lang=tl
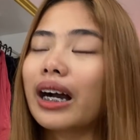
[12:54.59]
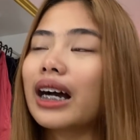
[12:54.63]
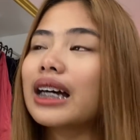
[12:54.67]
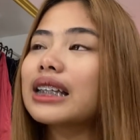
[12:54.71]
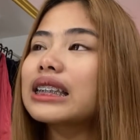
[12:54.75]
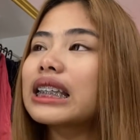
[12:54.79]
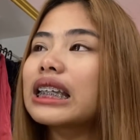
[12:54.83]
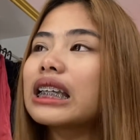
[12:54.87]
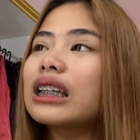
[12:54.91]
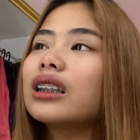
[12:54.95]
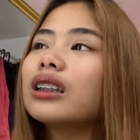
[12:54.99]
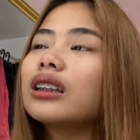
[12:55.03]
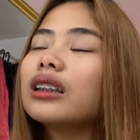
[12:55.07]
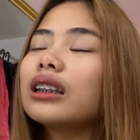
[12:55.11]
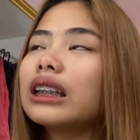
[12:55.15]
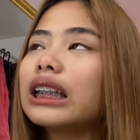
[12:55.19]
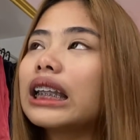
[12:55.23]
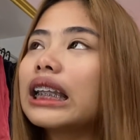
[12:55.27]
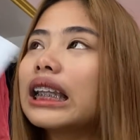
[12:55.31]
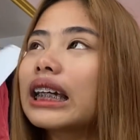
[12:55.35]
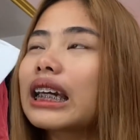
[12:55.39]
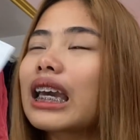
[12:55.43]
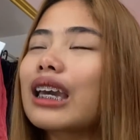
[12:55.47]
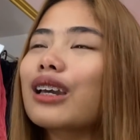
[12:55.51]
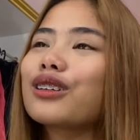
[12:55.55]
Kasi
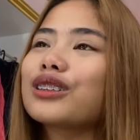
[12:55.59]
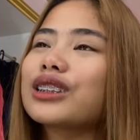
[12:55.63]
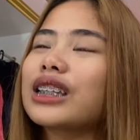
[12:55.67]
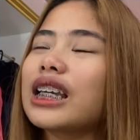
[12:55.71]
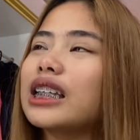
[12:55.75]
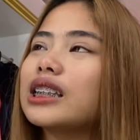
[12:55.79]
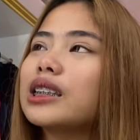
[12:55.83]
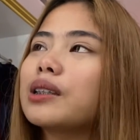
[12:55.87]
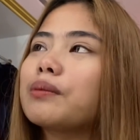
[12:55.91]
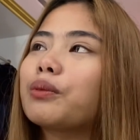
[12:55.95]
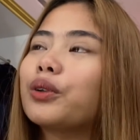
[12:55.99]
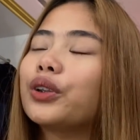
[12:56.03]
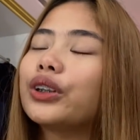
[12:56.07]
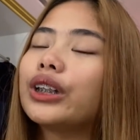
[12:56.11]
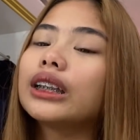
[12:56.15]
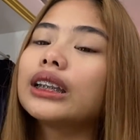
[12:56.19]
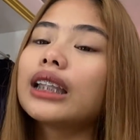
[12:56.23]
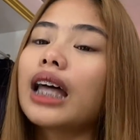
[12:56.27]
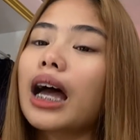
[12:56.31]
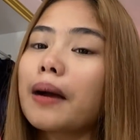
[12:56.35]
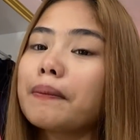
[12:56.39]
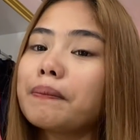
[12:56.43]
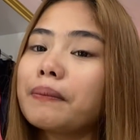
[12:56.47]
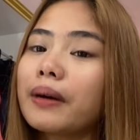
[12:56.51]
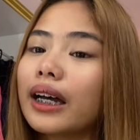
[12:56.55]
nilagay ko sa isip ko na
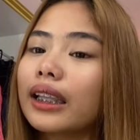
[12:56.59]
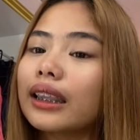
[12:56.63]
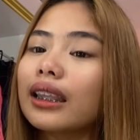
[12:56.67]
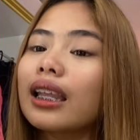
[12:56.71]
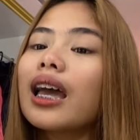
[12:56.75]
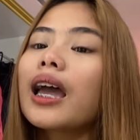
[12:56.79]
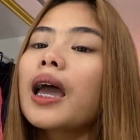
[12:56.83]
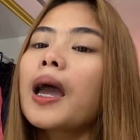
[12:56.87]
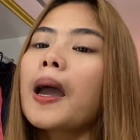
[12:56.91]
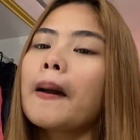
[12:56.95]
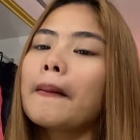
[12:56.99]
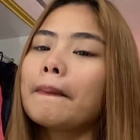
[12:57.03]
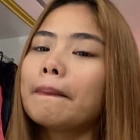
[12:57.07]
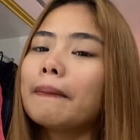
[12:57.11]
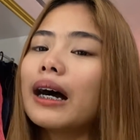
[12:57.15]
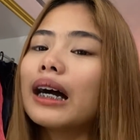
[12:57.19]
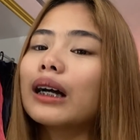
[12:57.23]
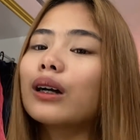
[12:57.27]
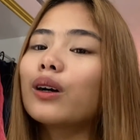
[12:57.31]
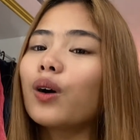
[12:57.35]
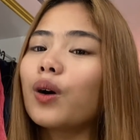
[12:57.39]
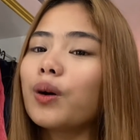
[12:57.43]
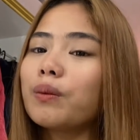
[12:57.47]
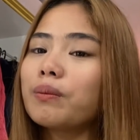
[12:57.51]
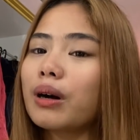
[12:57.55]
dapat
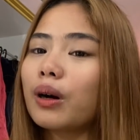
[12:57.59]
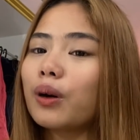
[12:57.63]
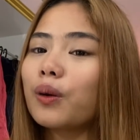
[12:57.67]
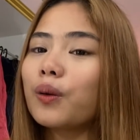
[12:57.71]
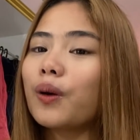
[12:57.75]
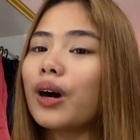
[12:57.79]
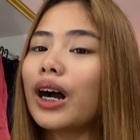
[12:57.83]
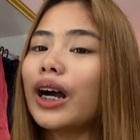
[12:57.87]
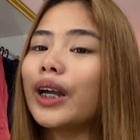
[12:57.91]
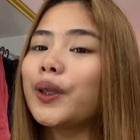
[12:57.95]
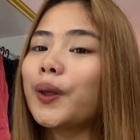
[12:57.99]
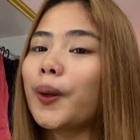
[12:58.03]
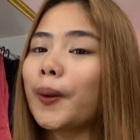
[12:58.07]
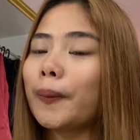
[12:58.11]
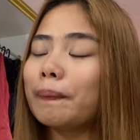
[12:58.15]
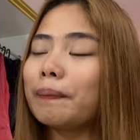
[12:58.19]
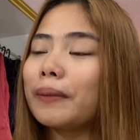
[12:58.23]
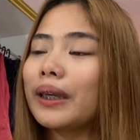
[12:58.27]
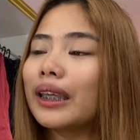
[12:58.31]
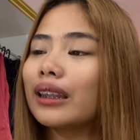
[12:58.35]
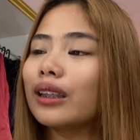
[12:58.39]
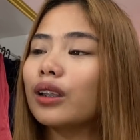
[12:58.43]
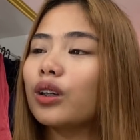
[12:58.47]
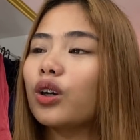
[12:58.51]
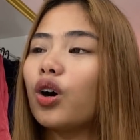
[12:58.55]
bago ko makuha yung
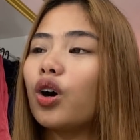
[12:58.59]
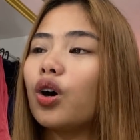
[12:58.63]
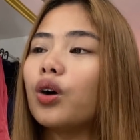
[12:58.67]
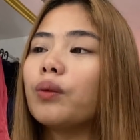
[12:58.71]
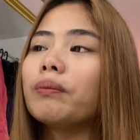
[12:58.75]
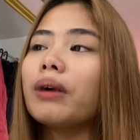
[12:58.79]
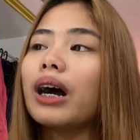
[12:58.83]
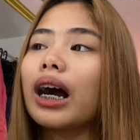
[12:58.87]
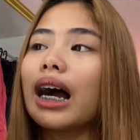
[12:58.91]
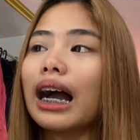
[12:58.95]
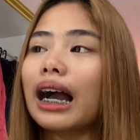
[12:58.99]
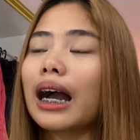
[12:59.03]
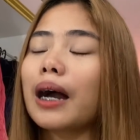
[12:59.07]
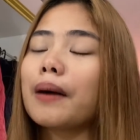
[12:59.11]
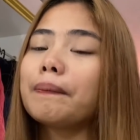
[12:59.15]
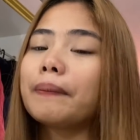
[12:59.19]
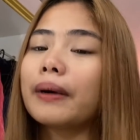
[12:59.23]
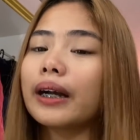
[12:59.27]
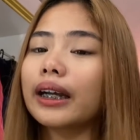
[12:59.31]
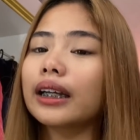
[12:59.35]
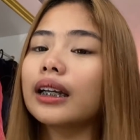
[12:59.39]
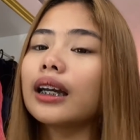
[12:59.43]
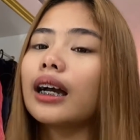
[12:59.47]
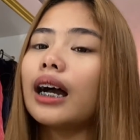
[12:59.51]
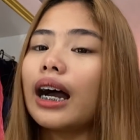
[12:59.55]
pin ko,
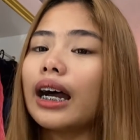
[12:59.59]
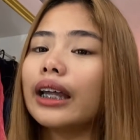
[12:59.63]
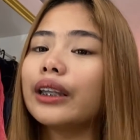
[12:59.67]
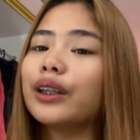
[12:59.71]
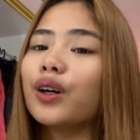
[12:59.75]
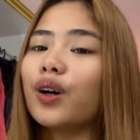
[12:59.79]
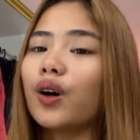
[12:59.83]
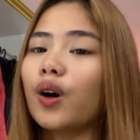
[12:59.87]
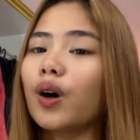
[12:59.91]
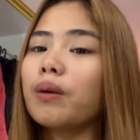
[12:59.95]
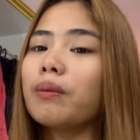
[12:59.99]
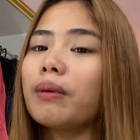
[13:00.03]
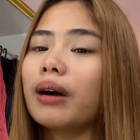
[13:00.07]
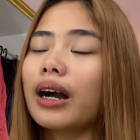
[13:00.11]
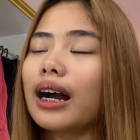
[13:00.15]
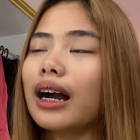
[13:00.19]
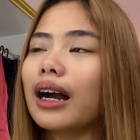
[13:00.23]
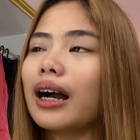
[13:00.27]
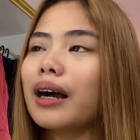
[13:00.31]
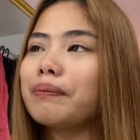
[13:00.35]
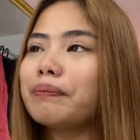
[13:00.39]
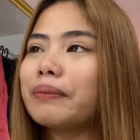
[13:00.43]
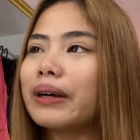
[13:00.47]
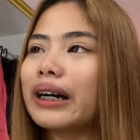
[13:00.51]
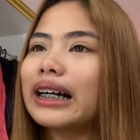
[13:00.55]
makakapag, ano, ako
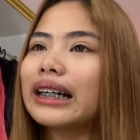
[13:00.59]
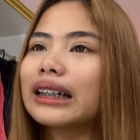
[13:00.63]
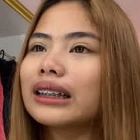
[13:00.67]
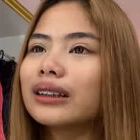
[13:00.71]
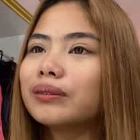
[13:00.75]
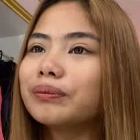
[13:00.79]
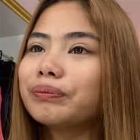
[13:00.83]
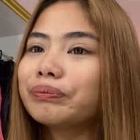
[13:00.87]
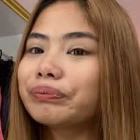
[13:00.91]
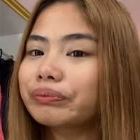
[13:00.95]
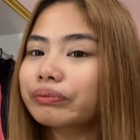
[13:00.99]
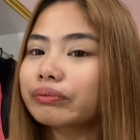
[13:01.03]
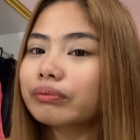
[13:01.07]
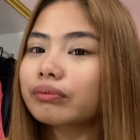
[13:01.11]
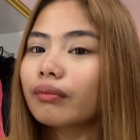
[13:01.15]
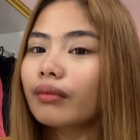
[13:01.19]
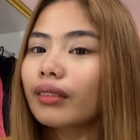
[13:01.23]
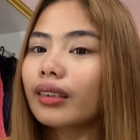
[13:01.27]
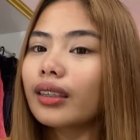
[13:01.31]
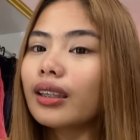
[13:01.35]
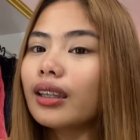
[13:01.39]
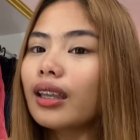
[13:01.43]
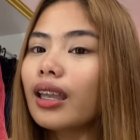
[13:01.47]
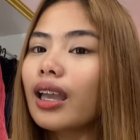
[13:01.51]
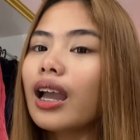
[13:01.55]
makakapag
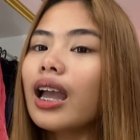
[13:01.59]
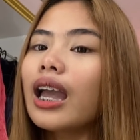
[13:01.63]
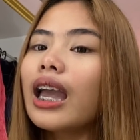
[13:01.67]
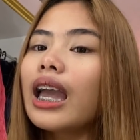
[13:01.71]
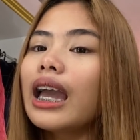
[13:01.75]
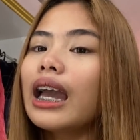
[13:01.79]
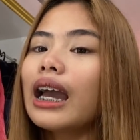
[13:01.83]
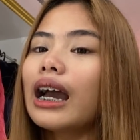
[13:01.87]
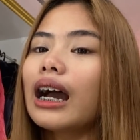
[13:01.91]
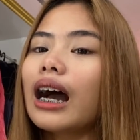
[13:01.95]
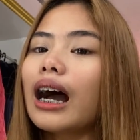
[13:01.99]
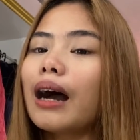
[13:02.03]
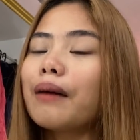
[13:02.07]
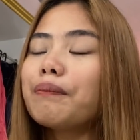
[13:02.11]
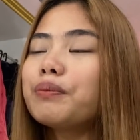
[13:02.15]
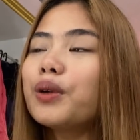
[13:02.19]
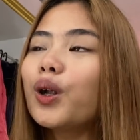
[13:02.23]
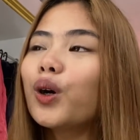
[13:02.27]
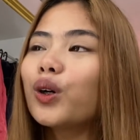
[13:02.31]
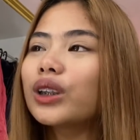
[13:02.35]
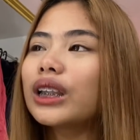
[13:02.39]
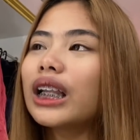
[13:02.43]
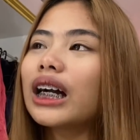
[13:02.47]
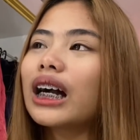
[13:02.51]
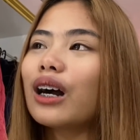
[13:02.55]

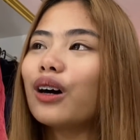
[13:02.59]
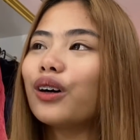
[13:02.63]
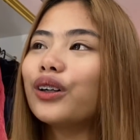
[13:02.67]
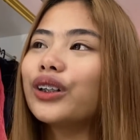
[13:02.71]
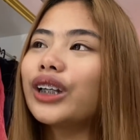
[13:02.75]
upload lang ako